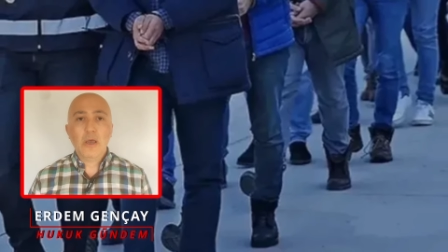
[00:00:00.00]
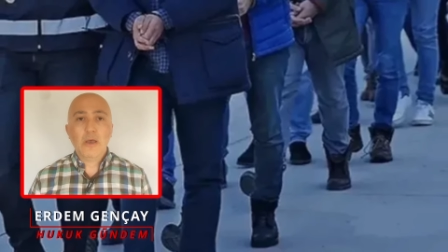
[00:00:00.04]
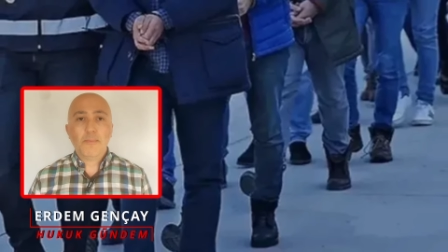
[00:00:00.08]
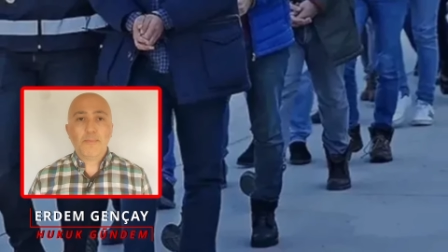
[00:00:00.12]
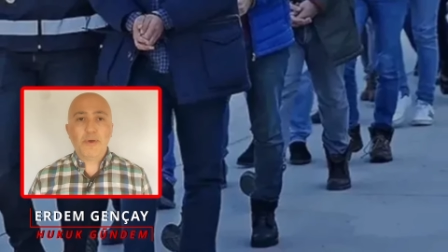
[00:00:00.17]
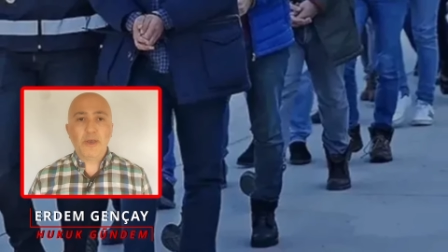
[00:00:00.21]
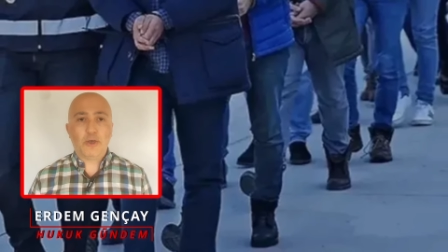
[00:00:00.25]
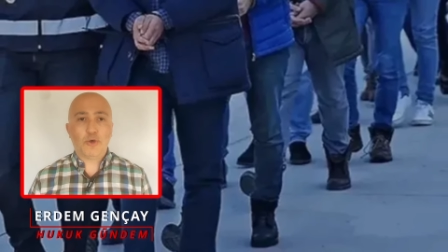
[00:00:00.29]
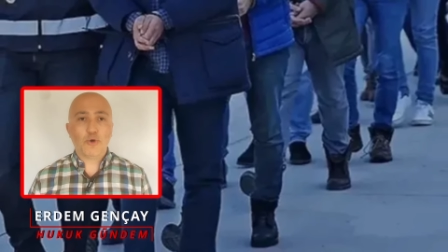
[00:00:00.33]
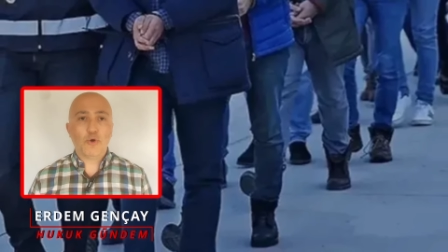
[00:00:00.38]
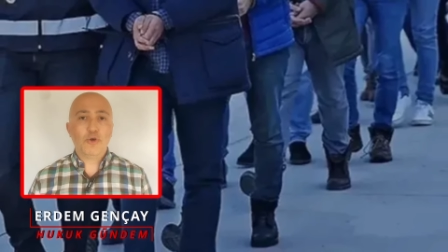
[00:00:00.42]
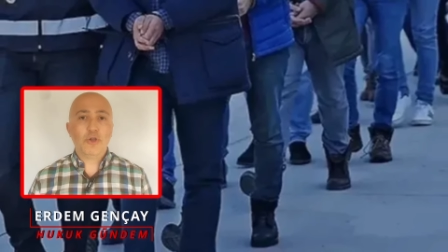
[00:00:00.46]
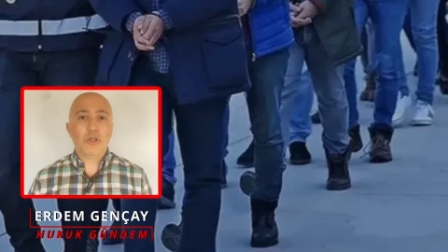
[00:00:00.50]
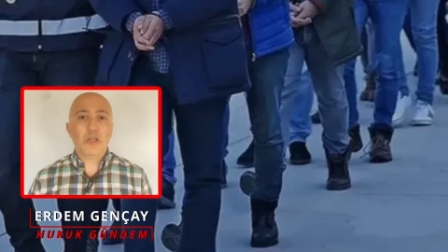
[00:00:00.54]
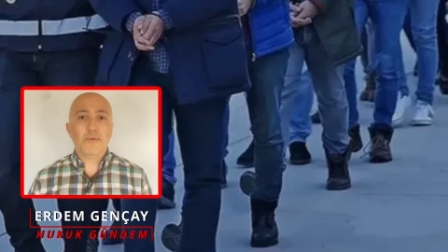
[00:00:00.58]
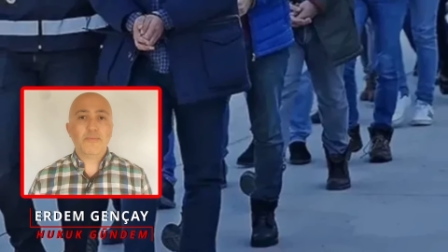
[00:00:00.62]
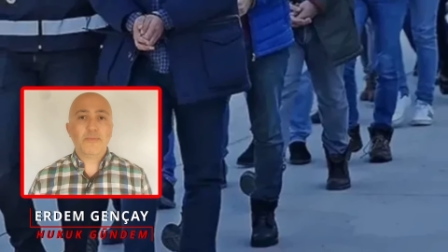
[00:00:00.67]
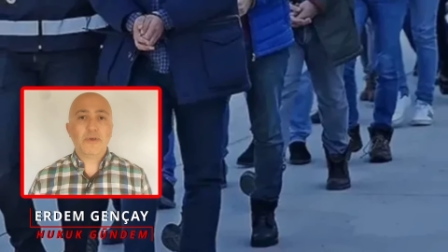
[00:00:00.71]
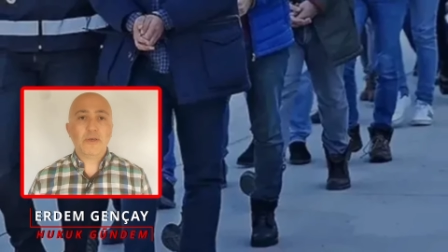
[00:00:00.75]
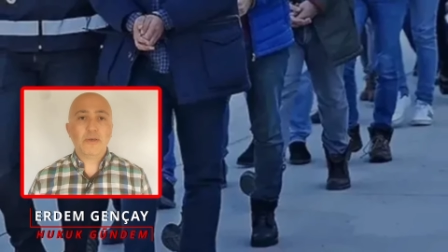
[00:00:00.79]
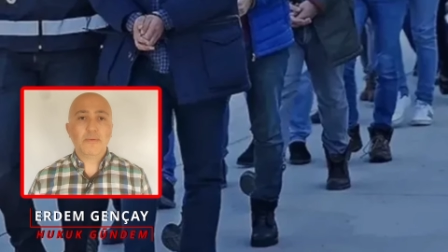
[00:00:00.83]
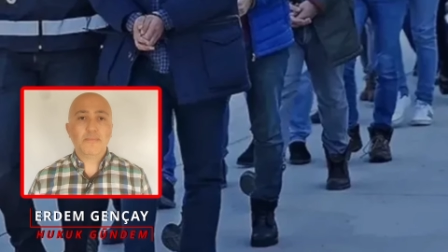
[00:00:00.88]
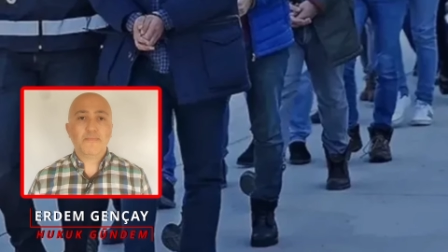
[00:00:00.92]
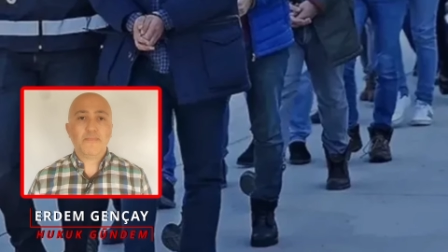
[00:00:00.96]
Peki öyle
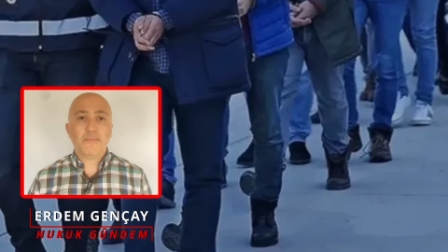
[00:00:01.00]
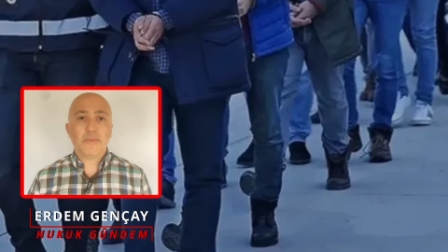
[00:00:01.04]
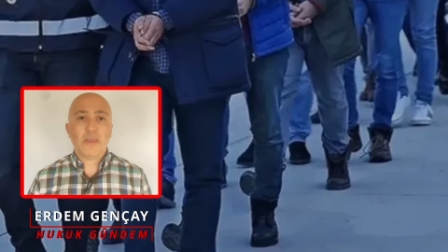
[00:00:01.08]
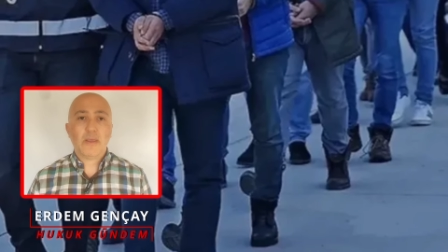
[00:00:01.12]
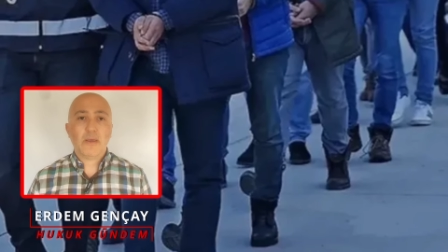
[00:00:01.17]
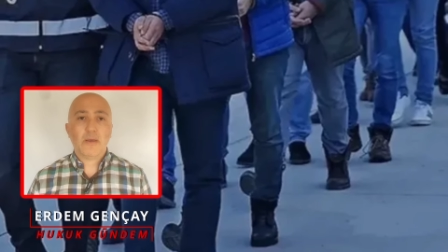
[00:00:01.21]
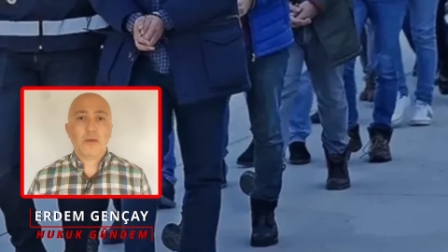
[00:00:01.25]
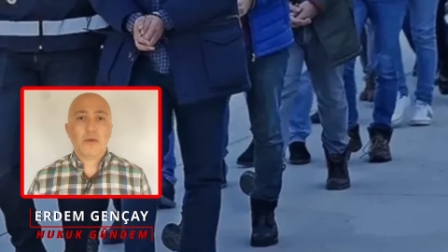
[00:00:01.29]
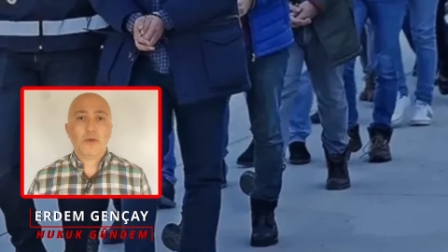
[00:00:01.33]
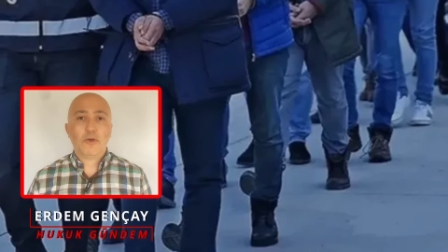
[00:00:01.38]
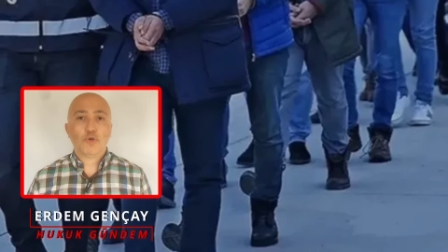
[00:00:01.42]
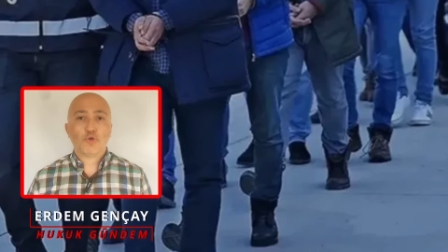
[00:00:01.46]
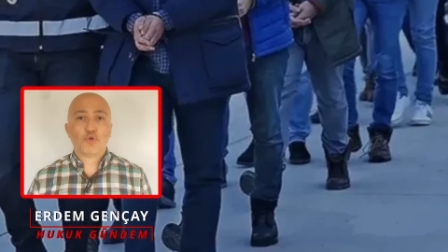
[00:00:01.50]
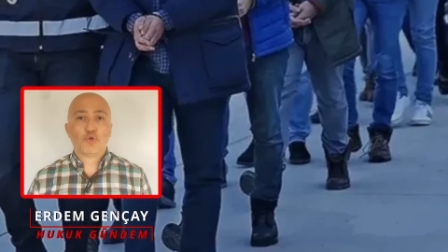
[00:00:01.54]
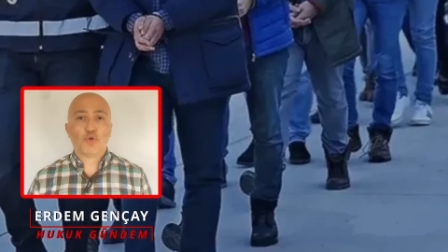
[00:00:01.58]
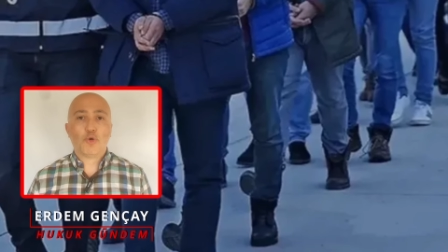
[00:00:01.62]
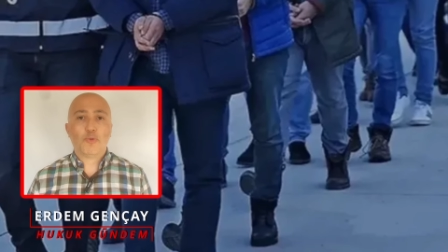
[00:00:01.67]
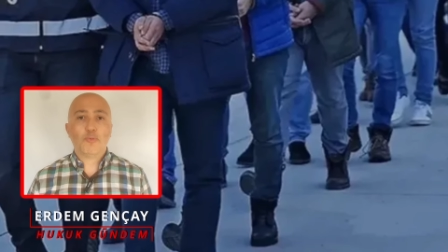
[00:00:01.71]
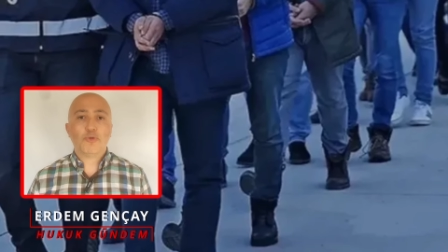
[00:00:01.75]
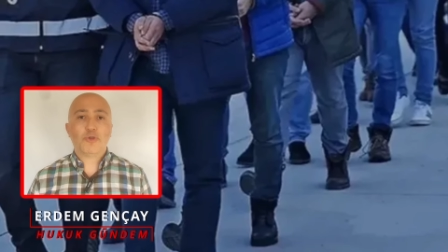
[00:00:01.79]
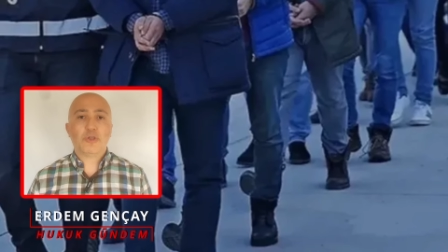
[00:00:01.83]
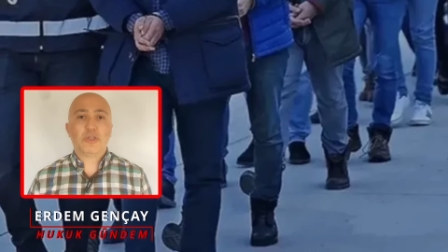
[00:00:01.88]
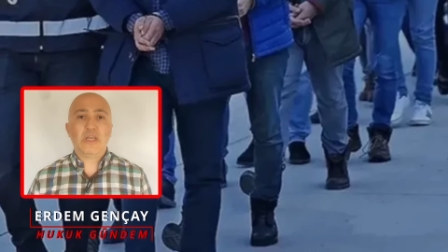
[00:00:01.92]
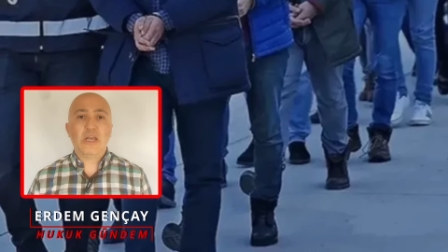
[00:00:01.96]
mi?
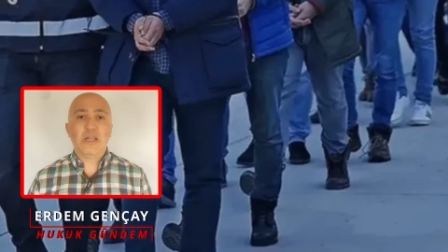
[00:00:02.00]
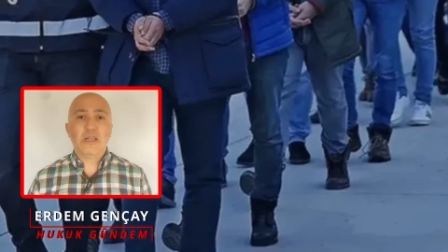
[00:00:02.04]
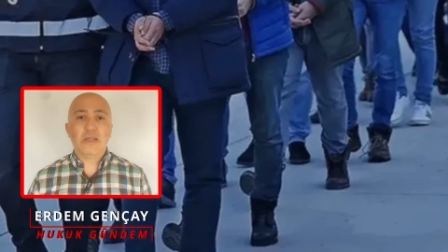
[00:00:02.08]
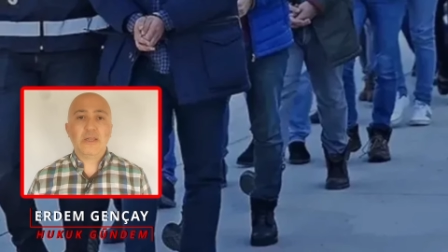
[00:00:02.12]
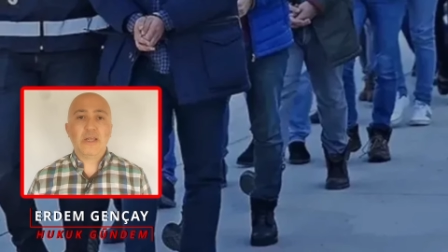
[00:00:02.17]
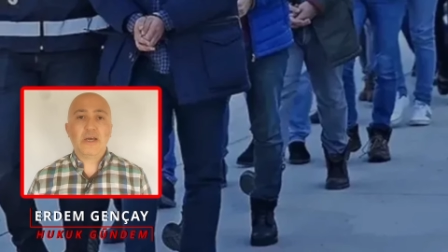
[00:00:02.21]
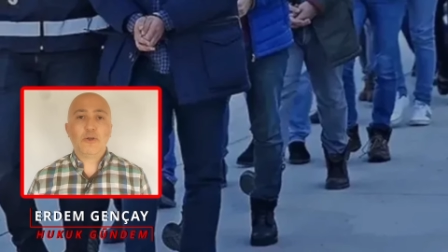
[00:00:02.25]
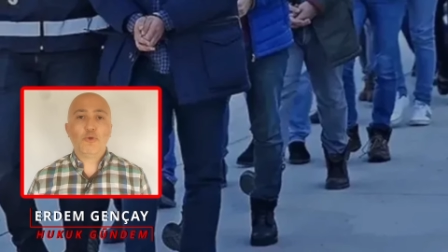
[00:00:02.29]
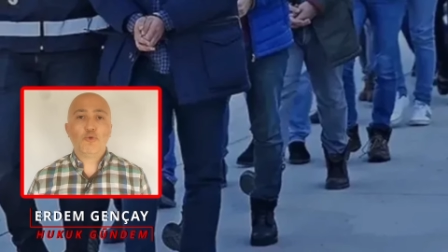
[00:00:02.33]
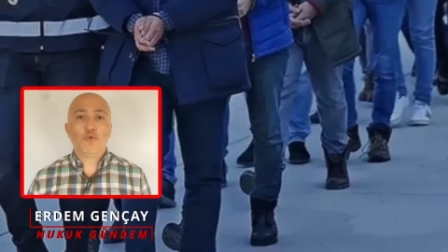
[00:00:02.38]
Somut deliller